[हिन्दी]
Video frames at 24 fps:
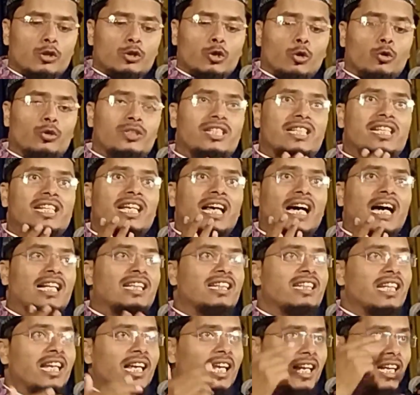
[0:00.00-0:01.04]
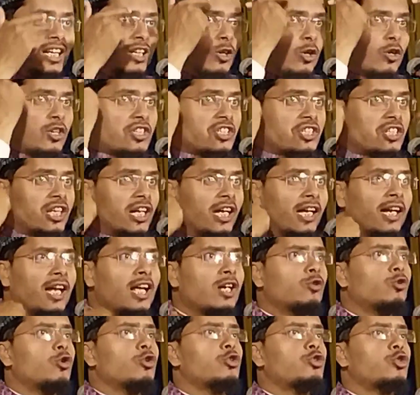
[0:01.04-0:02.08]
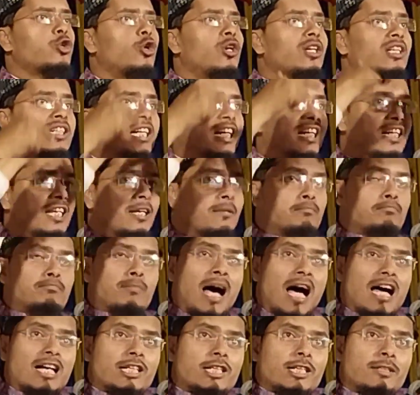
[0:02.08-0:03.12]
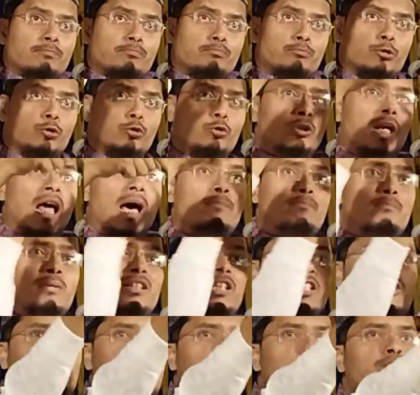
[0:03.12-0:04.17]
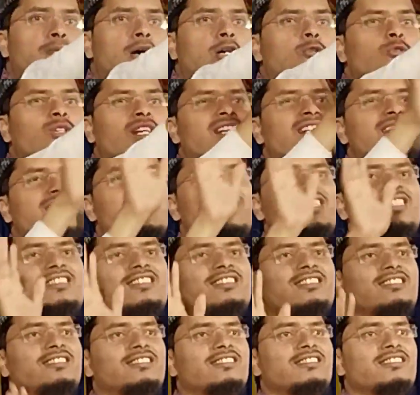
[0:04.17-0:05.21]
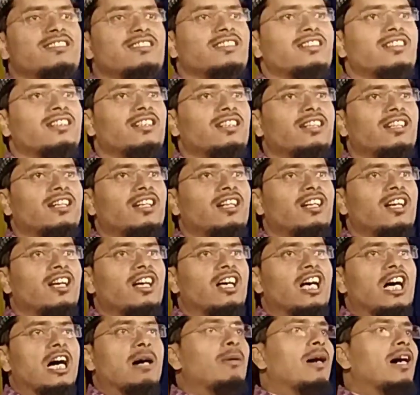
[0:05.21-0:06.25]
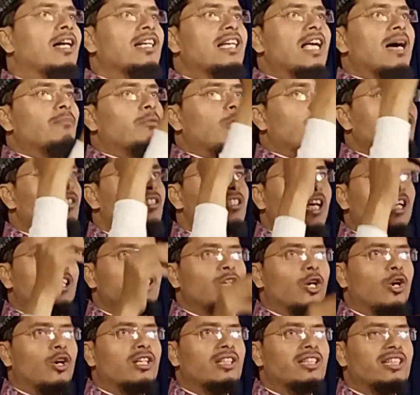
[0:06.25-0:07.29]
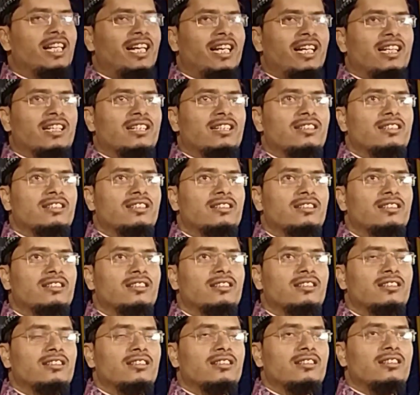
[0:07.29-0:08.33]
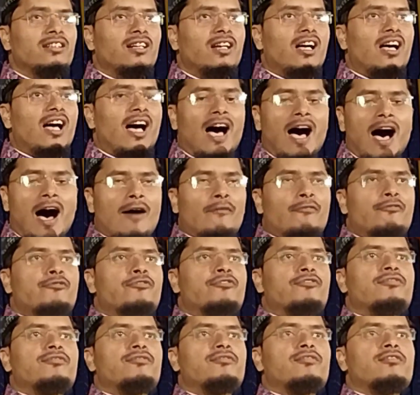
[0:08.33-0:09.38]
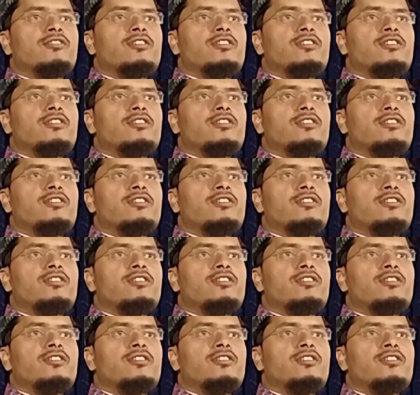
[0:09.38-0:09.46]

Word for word: तो उसकी हथेली और चेहरे को छोड़ करके बाकी पूरा बदन छुपा होना चाहिए हमारे यहां बहुत सारी औरतें हाफ